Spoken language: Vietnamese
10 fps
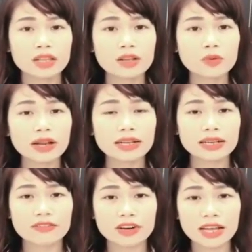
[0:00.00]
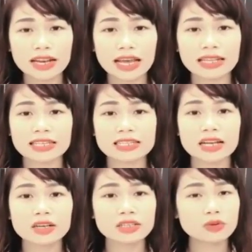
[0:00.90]
liên quan đến cái vấn đề này thì
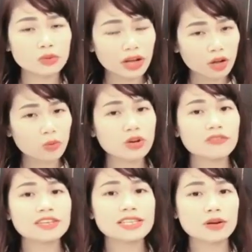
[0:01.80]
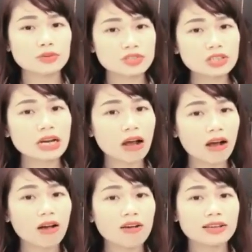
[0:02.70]
trang thì như cũng đã có một cái video trước
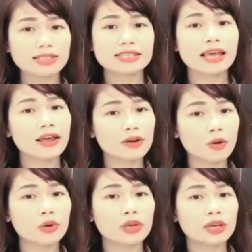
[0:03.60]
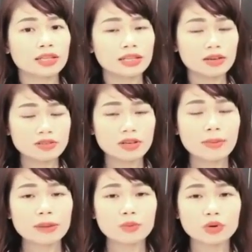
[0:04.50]
đó chia sẻ rồi thì nếu như
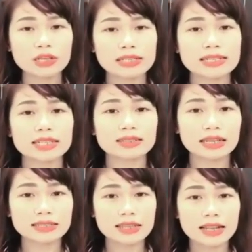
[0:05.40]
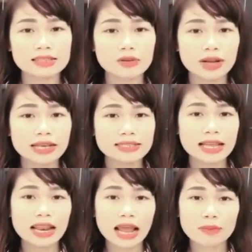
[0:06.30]
các bạn muốn thì trang chắc chắn sẽ sau này sẽ
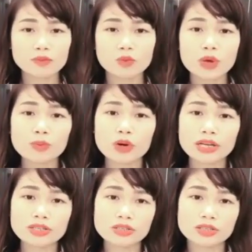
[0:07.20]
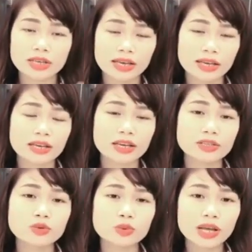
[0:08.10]
làm nguyên một cái cái cái
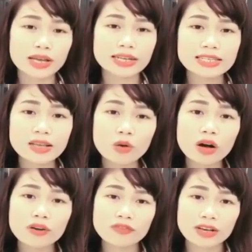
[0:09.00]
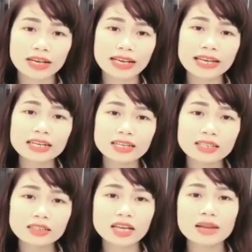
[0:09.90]
cái chủ đề đi sâu hơn về cái cách
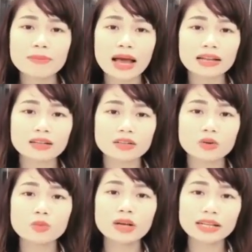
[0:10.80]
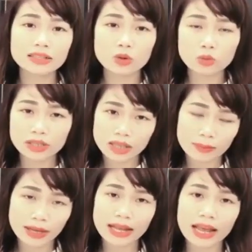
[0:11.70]
thức các bạn đúng cách đúng cái
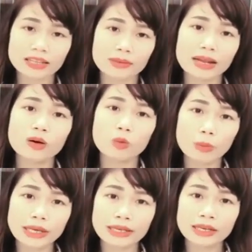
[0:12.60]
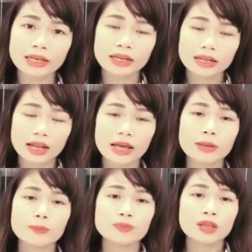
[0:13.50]
tập khách hàng tiềm năng của mình
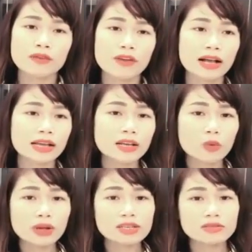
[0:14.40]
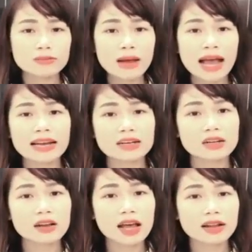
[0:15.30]
đấy và cái điều quan trọng thứ ba nữa
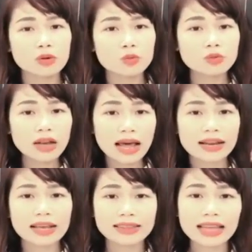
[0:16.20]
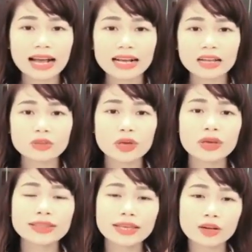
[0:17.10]
đó là cũng là để tăng cái
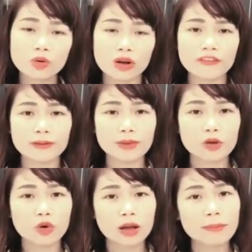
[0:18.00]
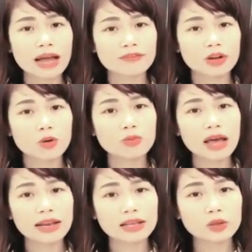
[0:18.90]
uy tín của cái fanpage của các bạn và cũng
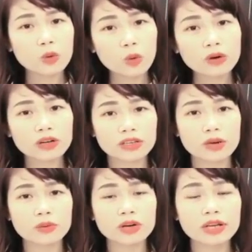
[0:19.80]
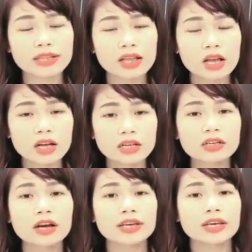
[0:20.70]
là để thu hút được nhiều người
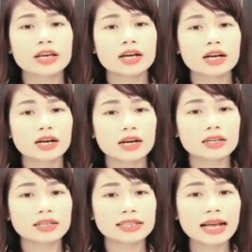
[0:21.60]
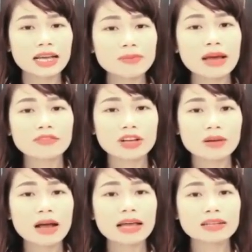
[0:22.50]
người uh, người ta kết bạn với
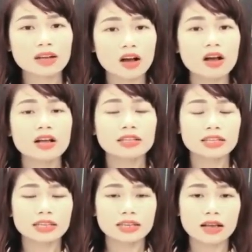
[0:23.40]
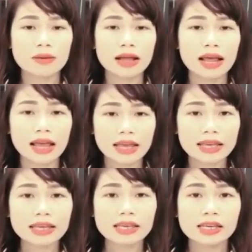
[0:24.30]
các bạn đó thì các bạn
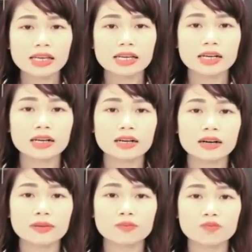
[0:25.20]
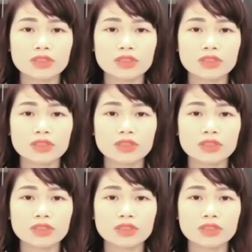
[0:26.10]
hãy uh,